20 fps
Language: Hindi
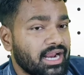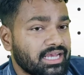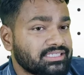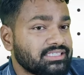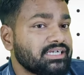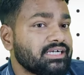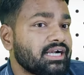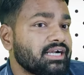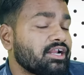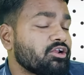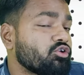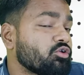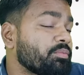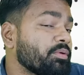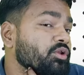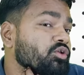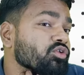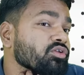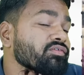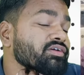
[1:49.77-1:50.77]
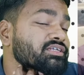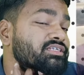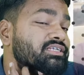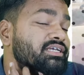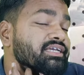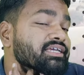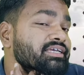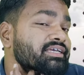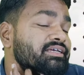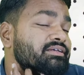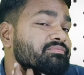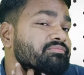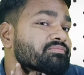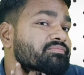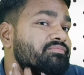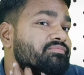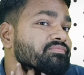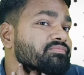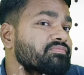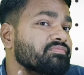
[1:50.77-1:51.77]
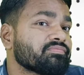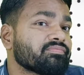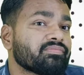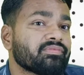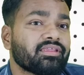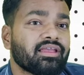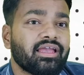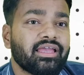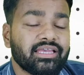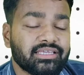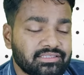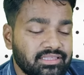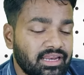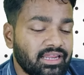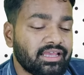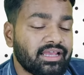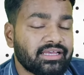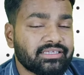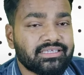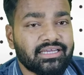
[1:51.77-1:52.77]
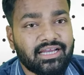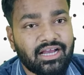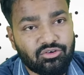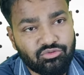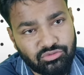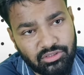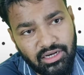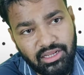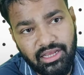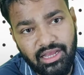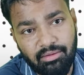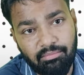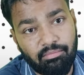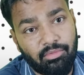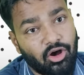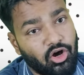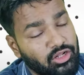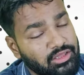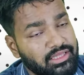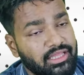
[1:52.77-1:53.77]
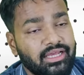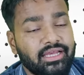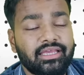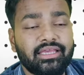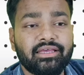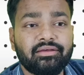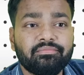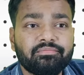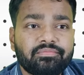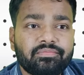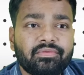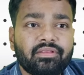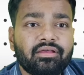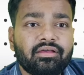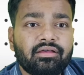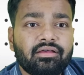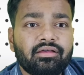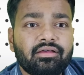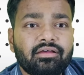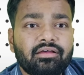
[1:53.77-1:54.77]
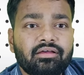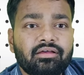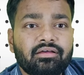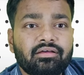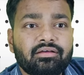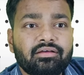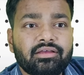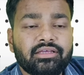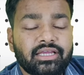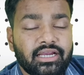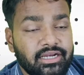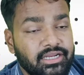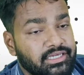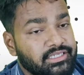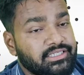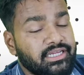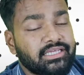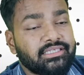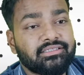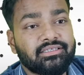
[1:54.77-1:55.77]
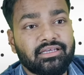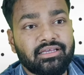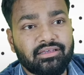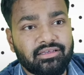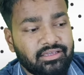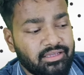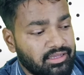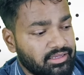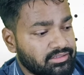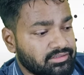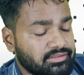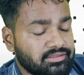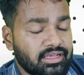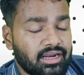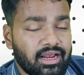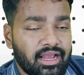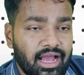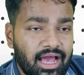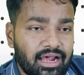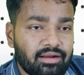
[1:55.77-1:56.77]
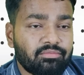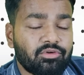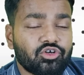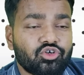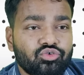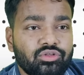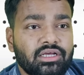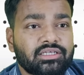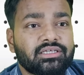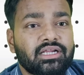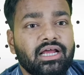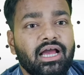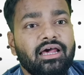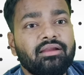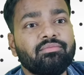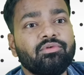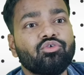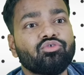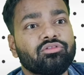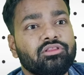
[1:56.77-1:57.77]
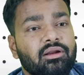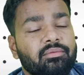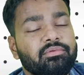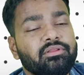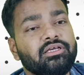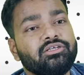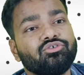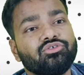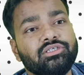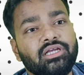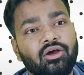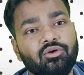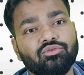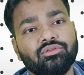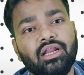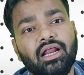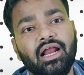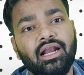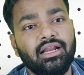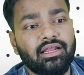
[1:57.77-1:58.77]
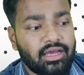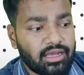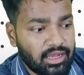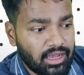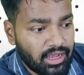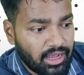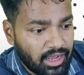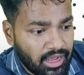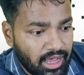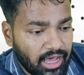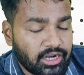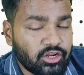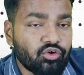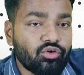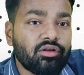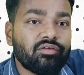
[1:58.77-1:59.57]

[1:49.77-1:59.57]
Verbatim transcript: राशि टंडन ओपन यूनिवर्सिटी की है इस तरीके से काउंसलिंग आप माहौल देखिए ये डिस्टेंस सरकार मौजूदा सरकार में उत्तर प्रदेश हो चाहे उत्तराखंड हर